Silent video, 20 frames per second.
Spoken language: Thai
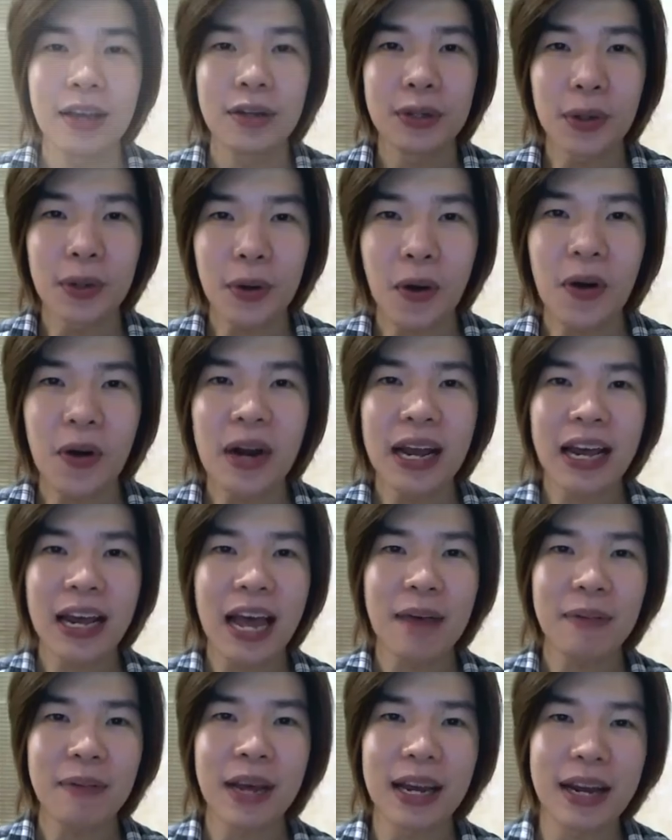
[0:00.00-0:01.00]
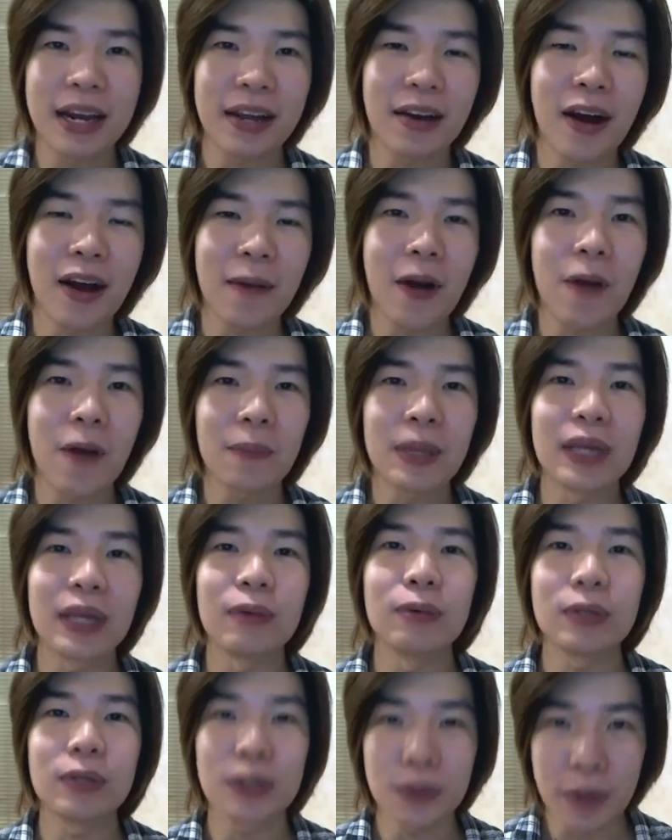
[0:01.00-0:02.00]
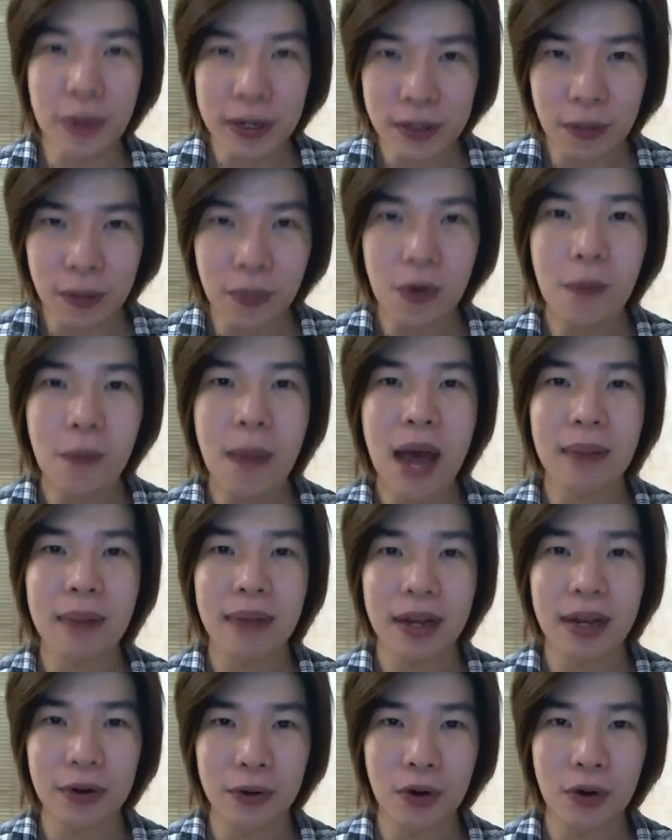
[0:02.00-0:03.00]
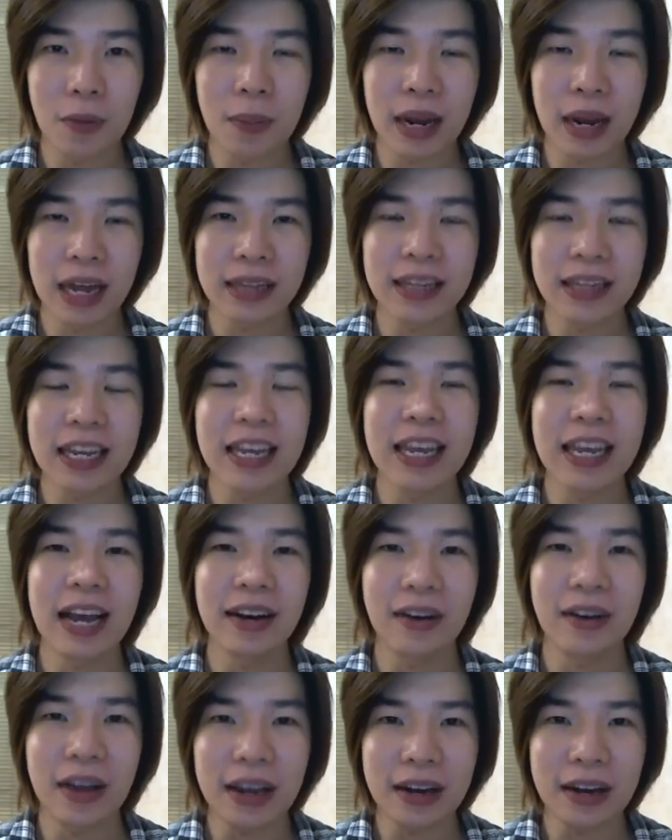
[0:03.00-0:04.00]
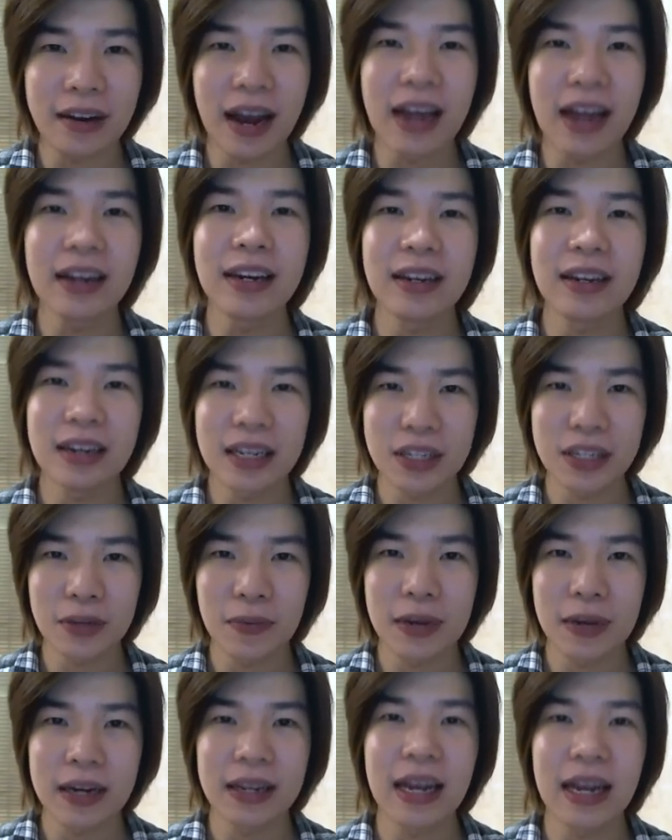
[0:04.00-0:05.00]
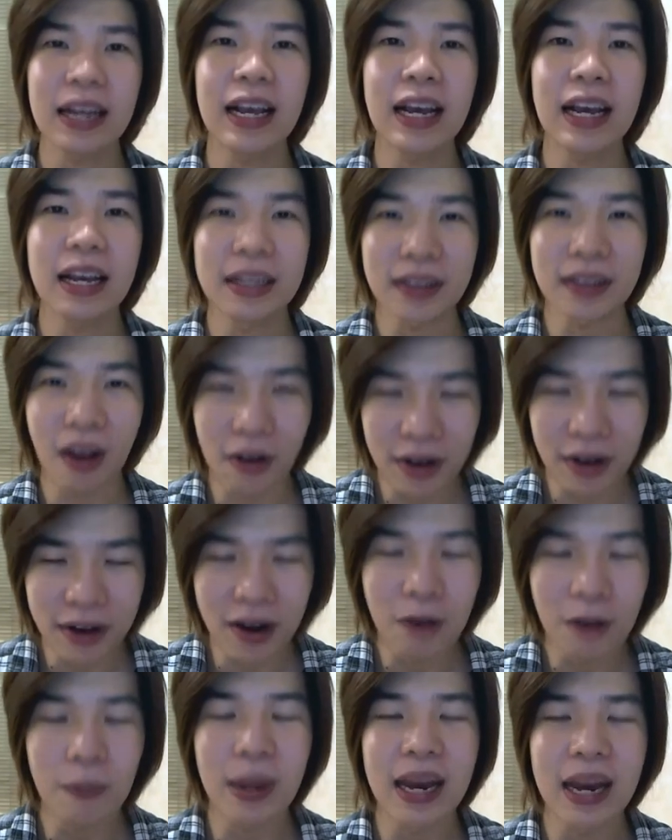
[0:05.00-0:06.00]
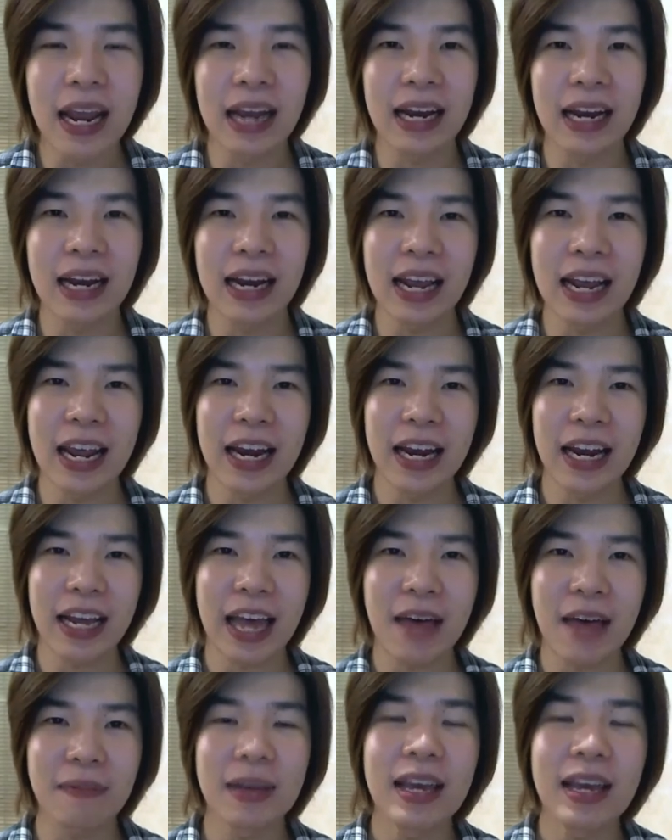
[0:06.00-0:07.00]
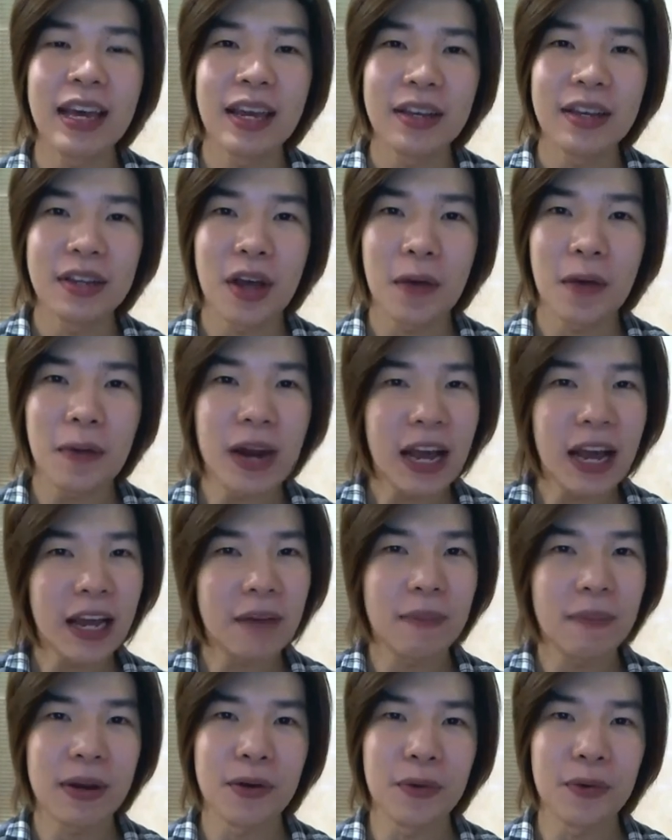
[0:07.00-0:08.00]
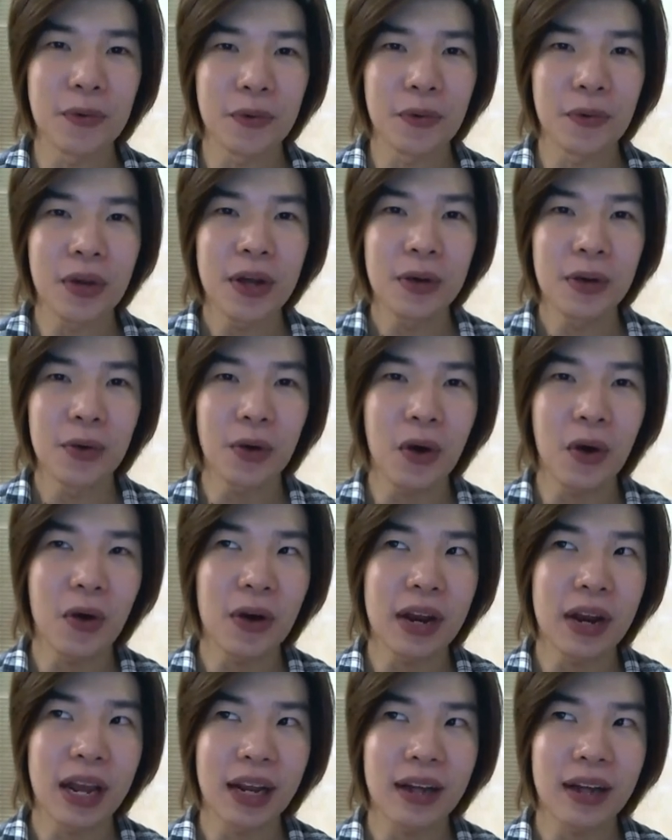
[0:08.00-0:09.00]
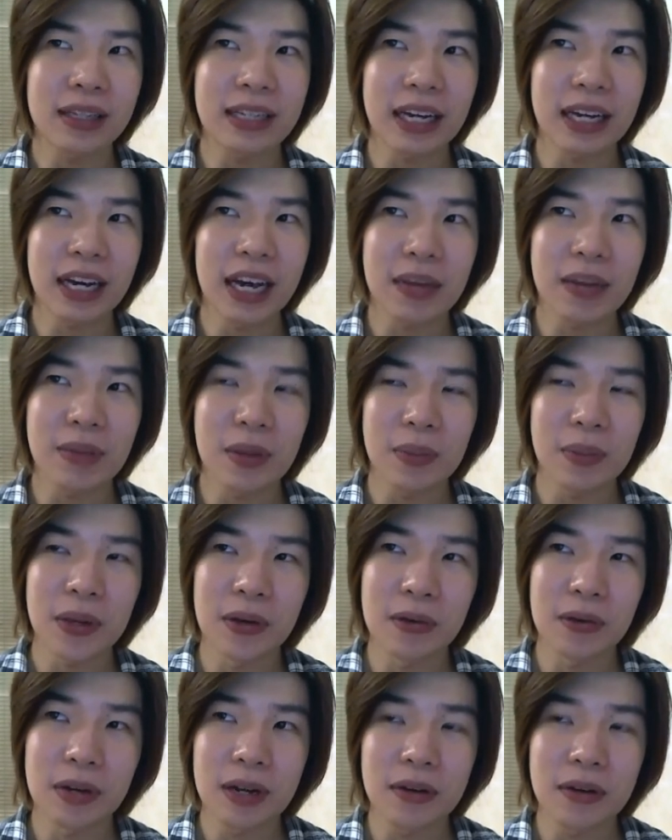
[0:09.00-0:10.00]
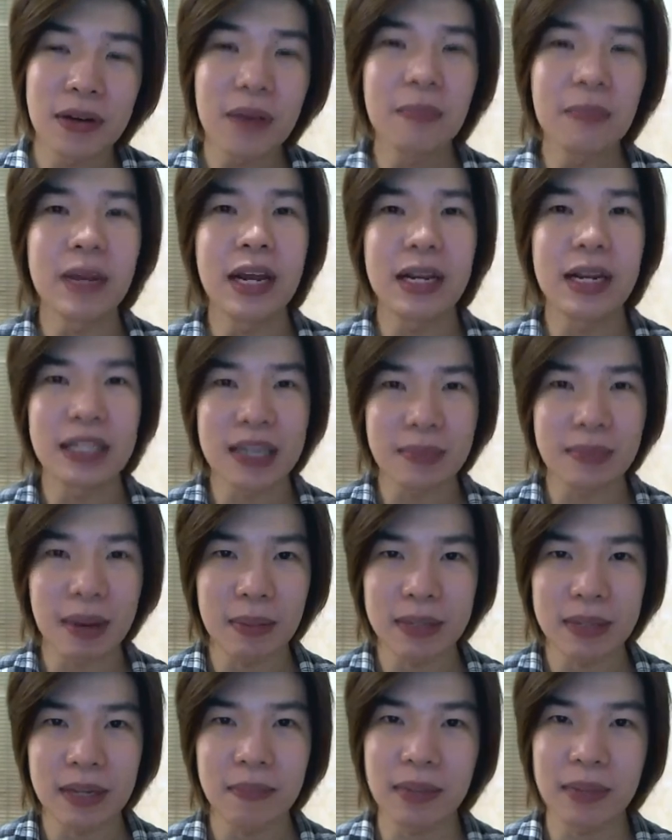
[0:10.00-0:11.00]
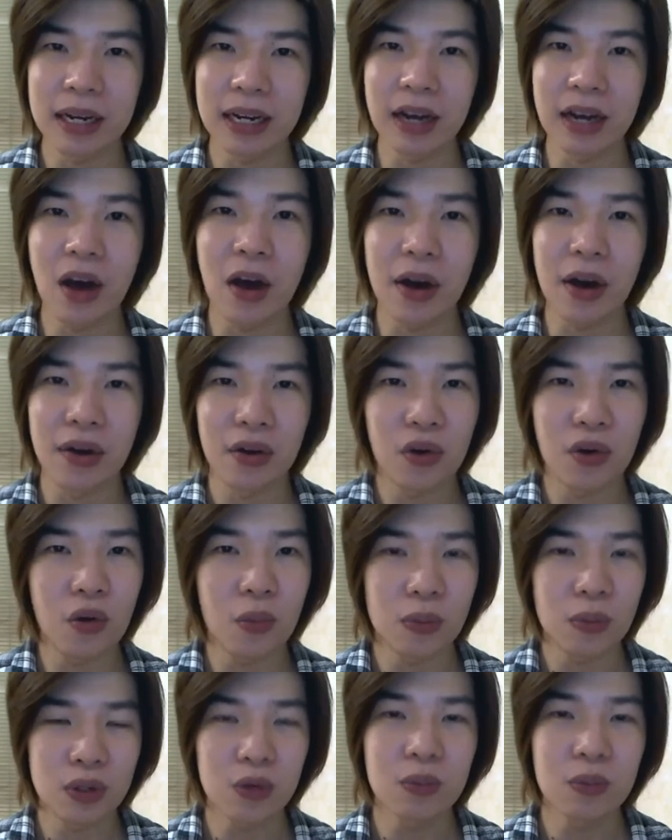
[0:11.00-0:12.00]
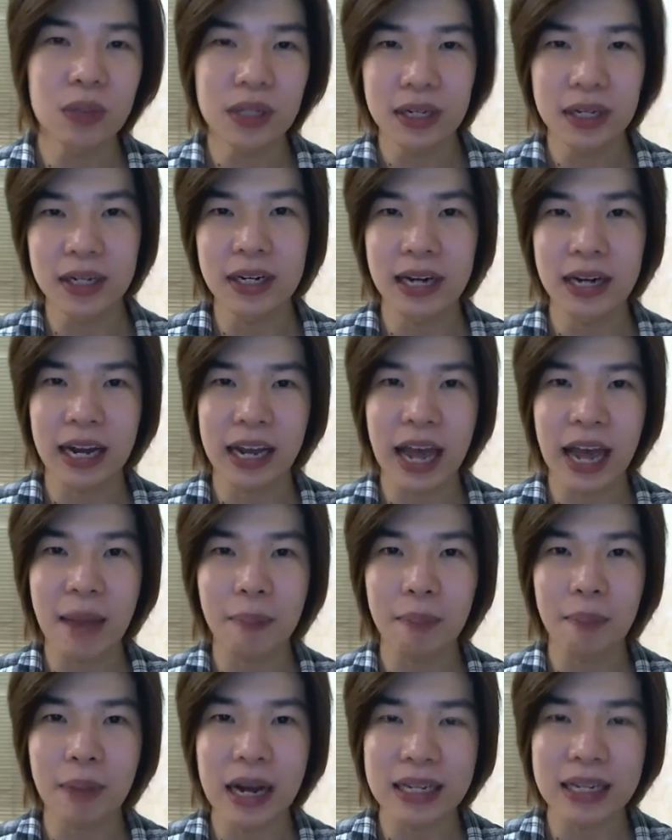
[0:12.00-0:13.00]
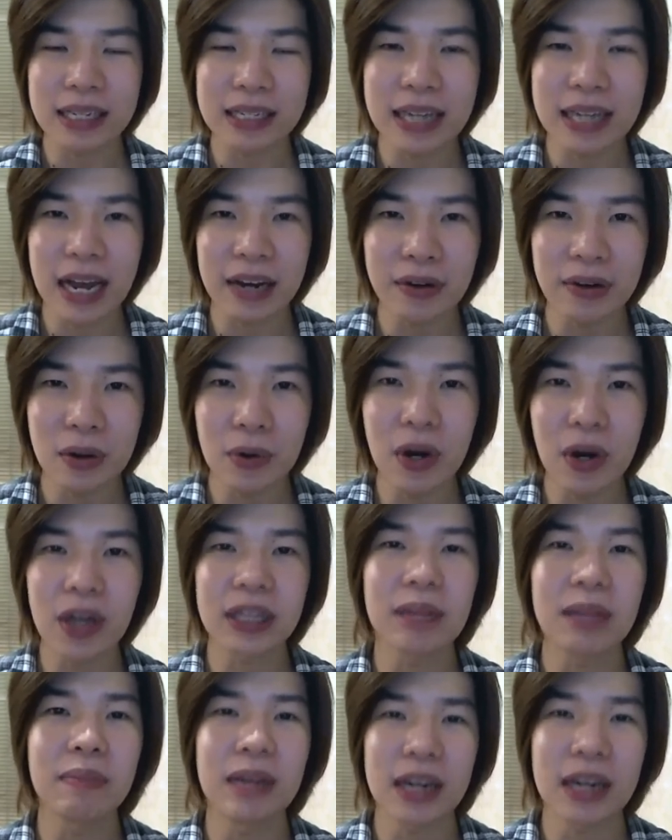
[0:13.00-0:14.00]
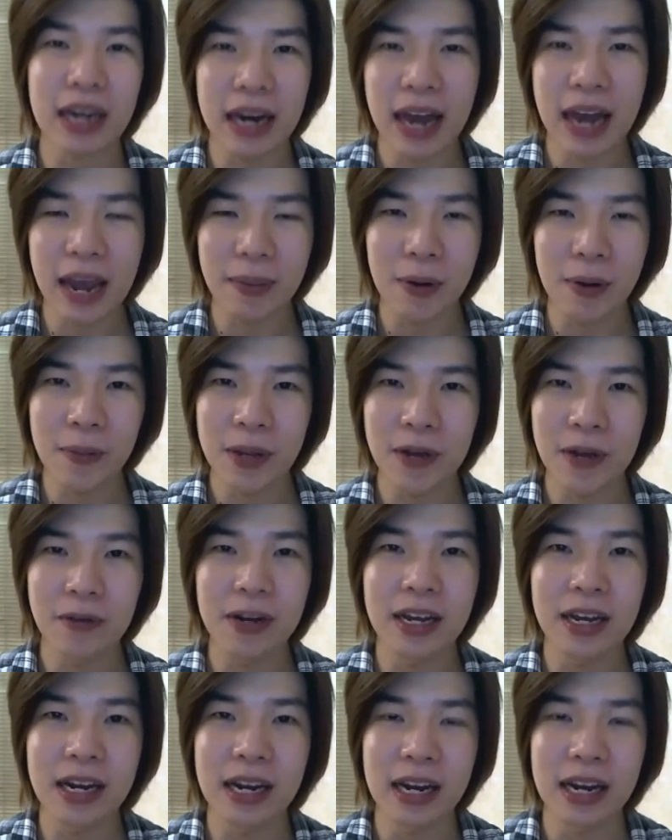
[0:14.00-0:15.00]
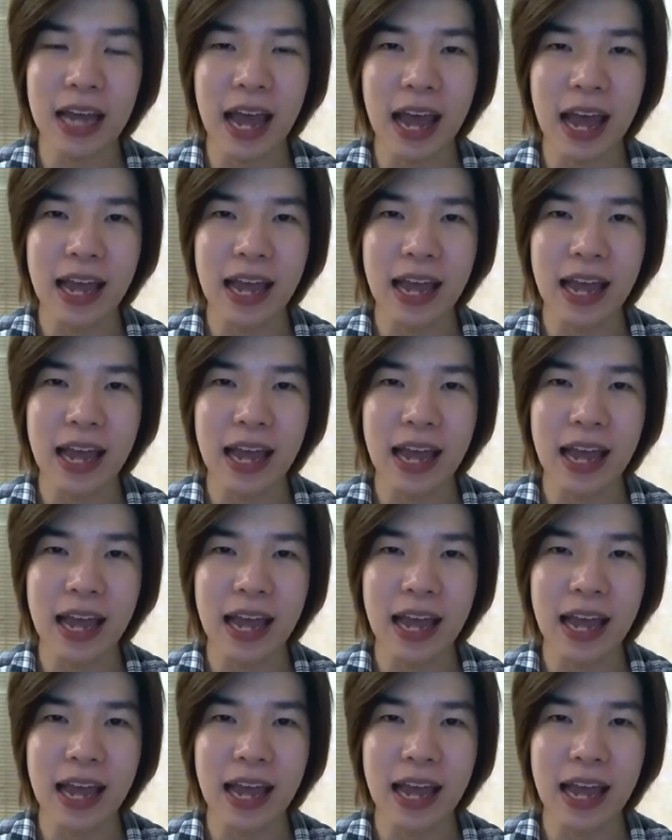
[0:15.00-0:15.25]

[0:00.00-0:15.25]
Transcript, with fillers: ทุกคนนะครับเคยได้ครอบครองผิวสวยสมบูรณ์แบบในอุดมคติอย่างน้อยครั้งหนึ่งในชีวิตนั่นก็คือตอนที่เราเป็นเด็กนั่นเองนะครับย้อนเวลากลับไปดู ทุกคนเนี่ยก็จะเคยมีผิวที่เรียบเนียนสม่ำเสมออ่อนนุ่มชุ่มชื้นนะครับปราศจากริ้วรอยตำหนิใดๆบนผิวเลยเนี่ย